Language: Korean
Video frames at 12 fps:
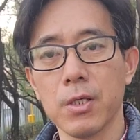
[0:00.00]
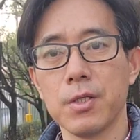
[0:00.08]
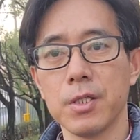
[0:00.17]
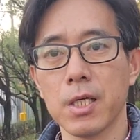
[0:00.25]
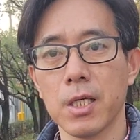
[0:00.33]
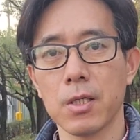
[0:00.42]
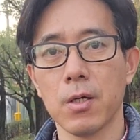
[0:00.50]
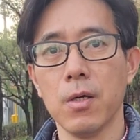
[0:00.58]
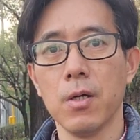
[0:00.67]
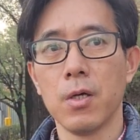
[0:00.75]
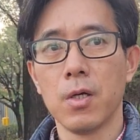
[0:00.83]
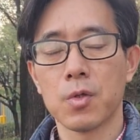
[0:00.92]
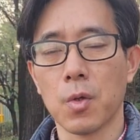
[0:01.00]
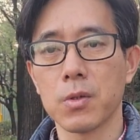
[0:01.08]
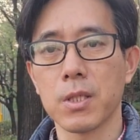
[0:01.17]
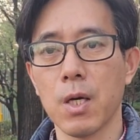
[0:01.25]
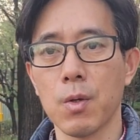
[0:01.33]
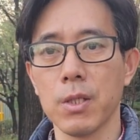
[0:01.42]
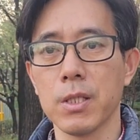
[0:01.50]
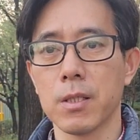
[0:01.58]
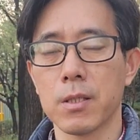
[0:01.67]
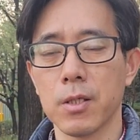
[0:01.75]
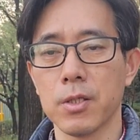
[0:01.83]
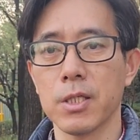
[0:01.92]
현직에서 종사하고
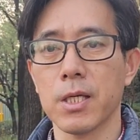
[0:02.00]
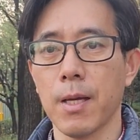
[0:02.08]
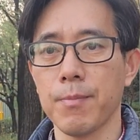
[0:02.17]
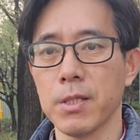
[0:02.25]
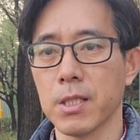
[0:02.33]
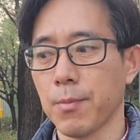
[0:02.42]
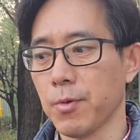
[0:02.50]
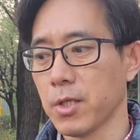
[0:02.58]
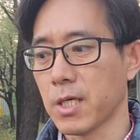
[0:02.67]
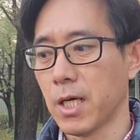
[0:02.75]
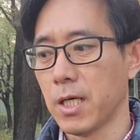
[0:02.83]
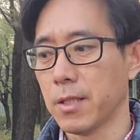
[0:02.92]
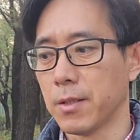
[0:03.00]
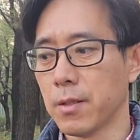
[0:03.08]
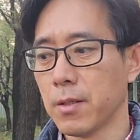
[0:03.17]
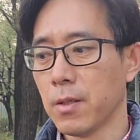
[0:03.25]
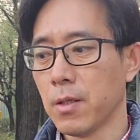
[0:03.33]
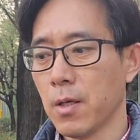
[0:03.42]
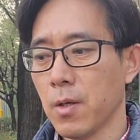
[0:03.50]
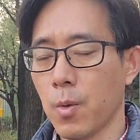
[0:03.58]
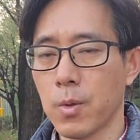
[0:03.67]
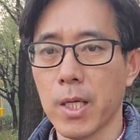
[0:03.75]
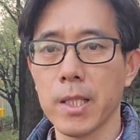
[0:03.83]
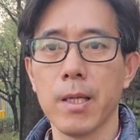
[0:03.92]
있는 현직 MD다 보니까
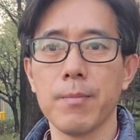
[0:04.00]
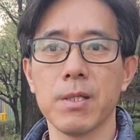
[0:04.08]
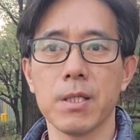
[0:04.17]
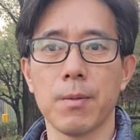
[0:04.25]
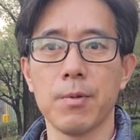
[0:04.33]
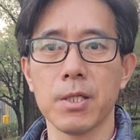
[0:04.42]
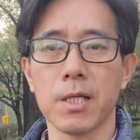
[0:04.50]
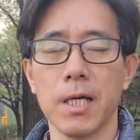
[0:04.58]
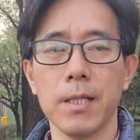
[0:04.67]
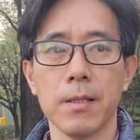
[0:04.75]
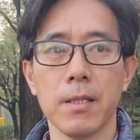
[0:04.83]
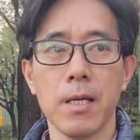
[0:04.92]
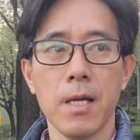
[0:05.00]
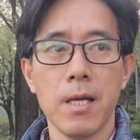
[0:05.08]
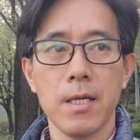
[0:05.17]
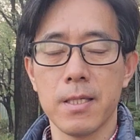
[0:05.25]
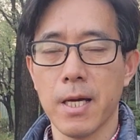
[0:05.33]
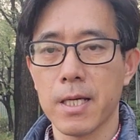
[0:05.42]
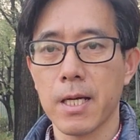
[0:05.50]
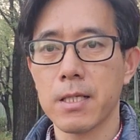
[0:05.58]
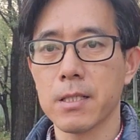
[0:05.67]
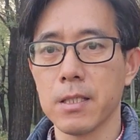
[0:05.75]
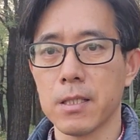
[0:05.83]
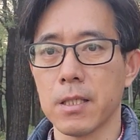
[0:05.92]
온라인 MD다 보니까 이야기할
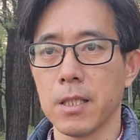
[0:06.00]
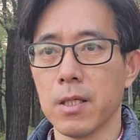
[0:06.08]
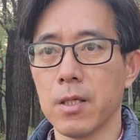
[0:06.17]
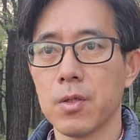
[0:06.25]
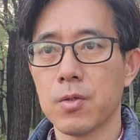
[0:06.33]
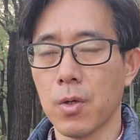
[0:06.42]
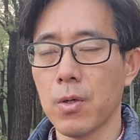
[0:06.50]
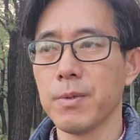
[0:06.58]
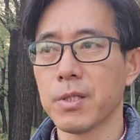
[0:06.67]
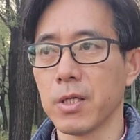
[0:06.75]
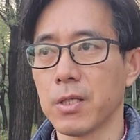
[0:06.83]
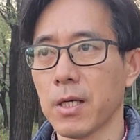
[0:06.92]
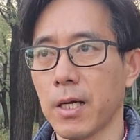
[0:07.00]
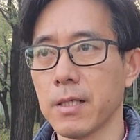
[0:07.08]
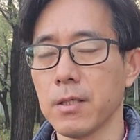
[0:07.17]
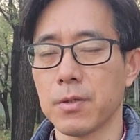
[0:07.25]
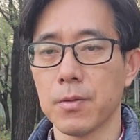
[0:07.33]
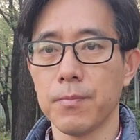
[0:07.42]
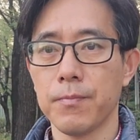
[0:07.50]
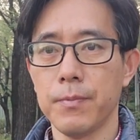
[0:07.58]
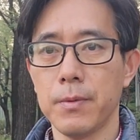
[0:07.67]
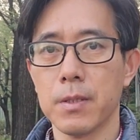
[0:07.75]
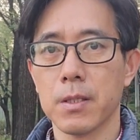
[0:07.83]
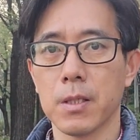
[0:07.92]
거리들이 조금은 더 있더라는 거죠.
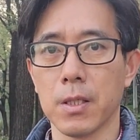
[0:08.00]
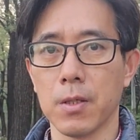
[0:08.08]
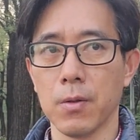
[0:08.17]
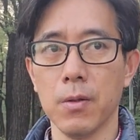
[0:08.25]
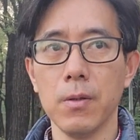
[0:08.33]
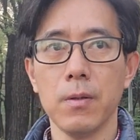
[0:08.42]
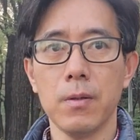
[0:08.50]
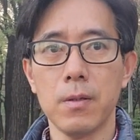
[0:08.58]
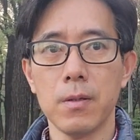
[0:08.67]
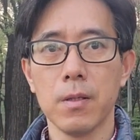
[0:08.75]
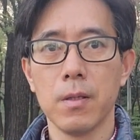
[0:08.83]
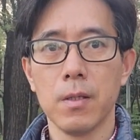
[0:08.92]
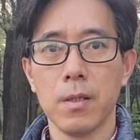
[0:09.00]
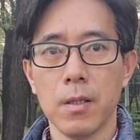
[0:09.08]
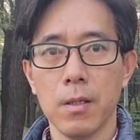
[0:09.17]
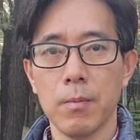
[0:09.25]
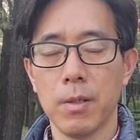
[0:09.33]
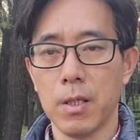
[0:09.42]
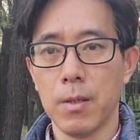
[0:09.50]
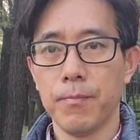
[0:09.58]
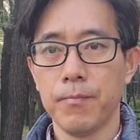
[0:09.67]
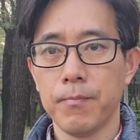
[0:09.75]
그리고 뭐